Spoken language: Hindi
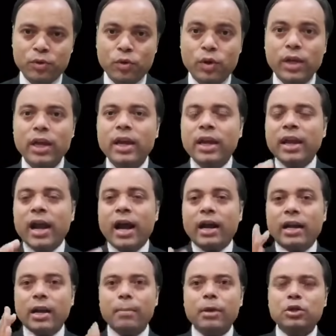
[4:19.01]
ओके
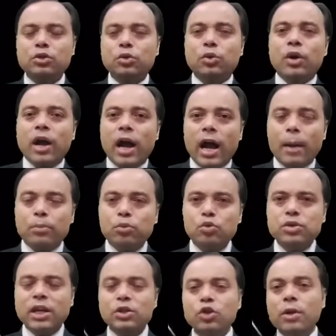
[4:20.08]
नंबर टू अब
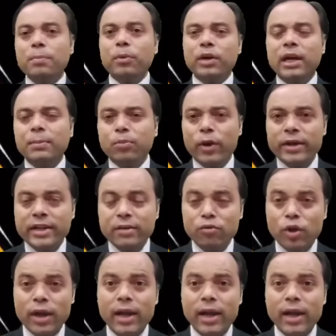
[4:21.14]
दूसरा जो इम्पोर्टेंट पॉइंट है वो